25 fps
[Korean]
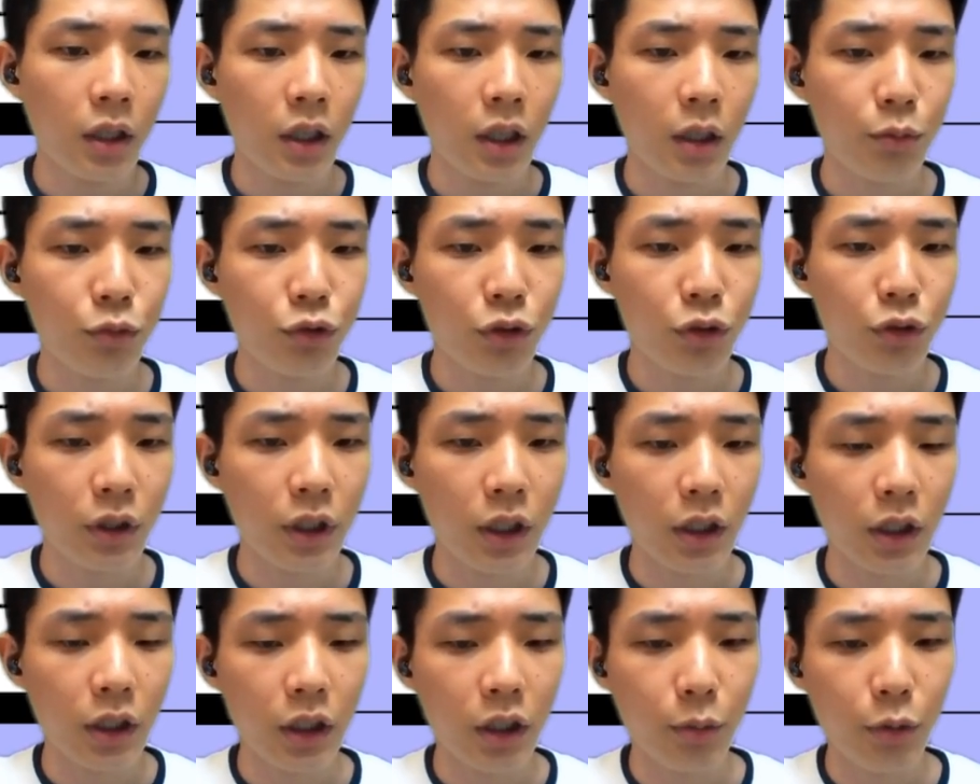함수와
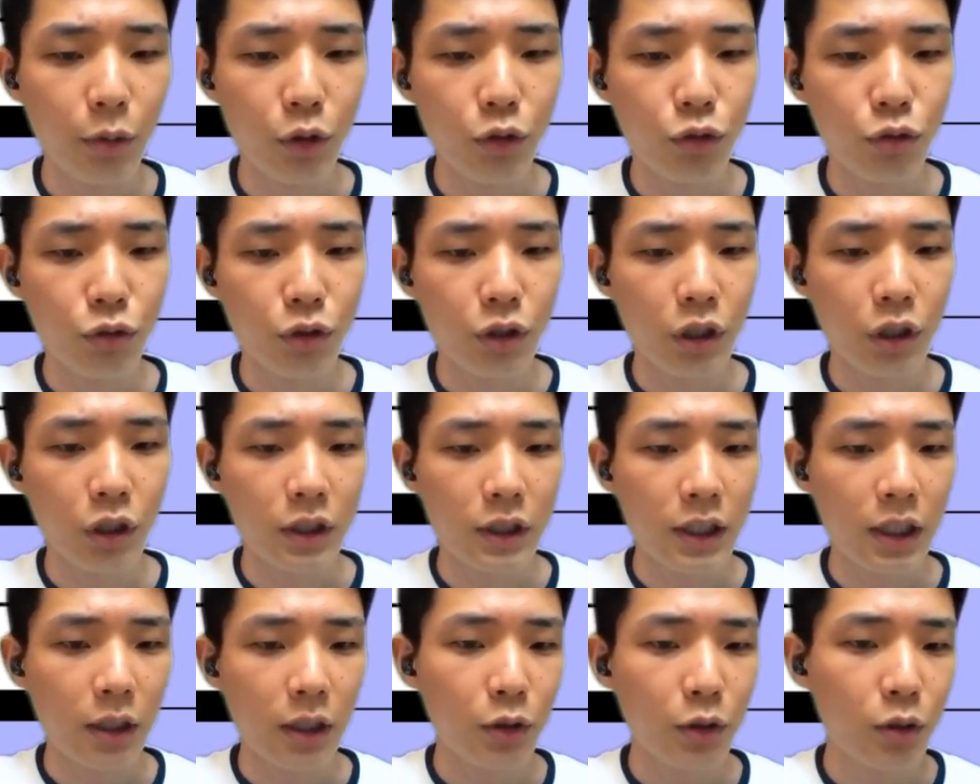다르게 변수는
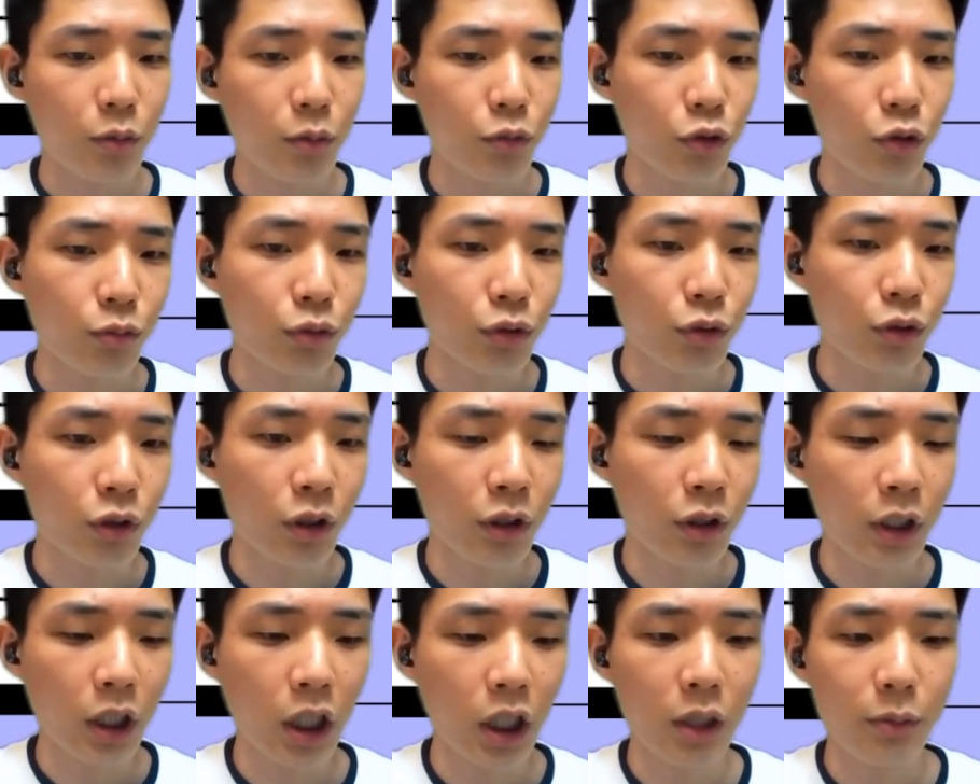
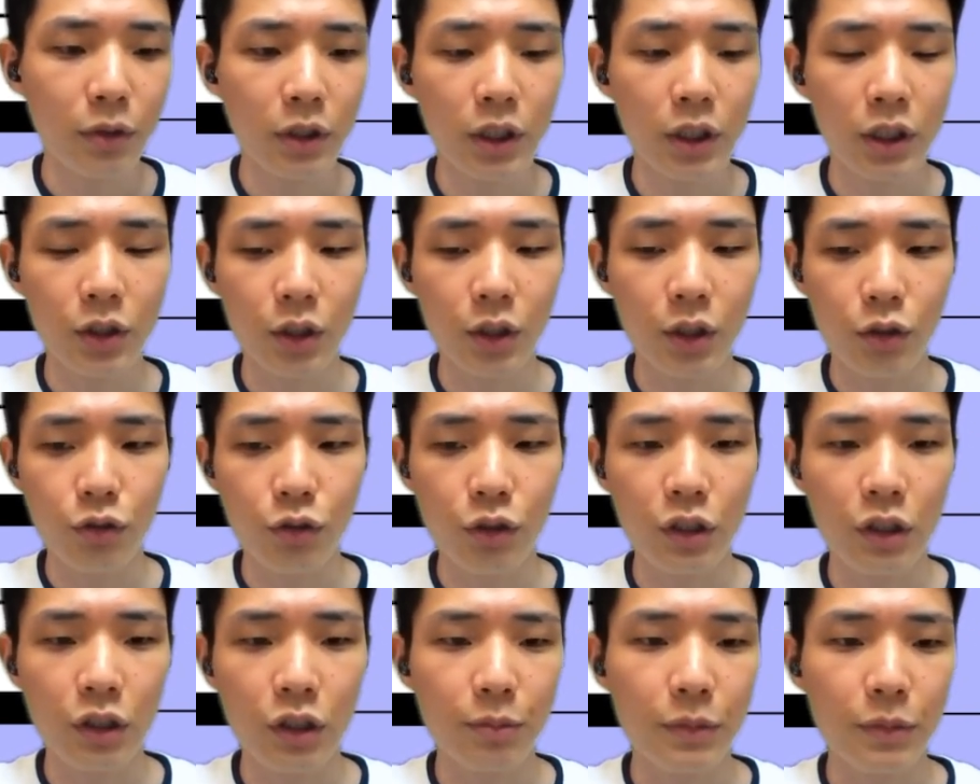3.6부터 타입을 지정할 수
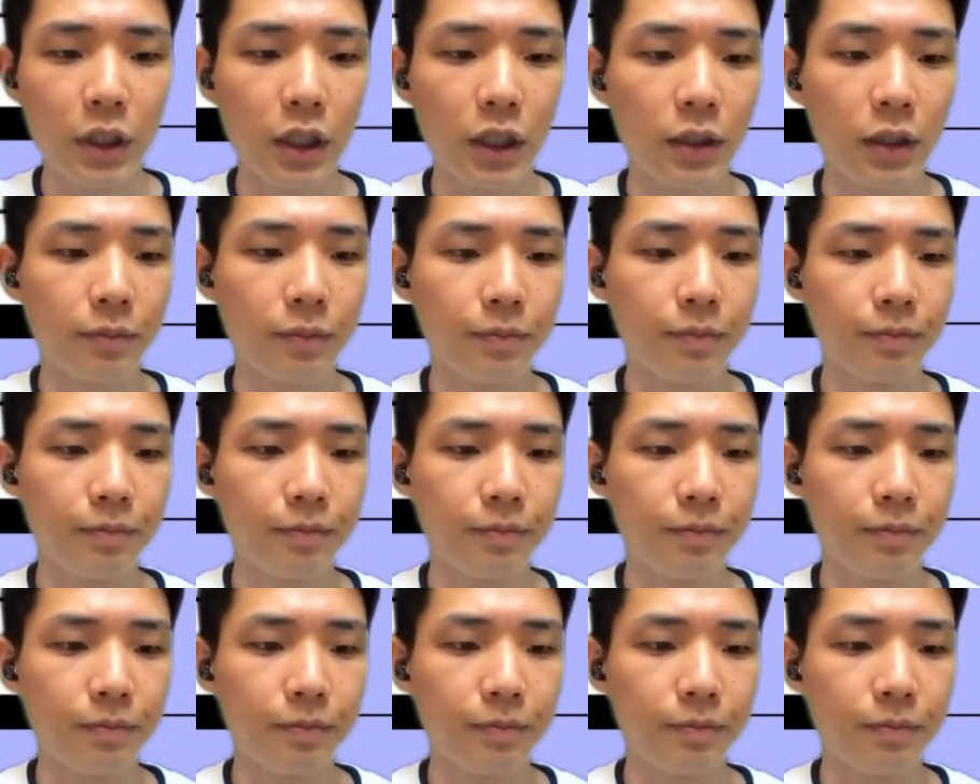있습니다.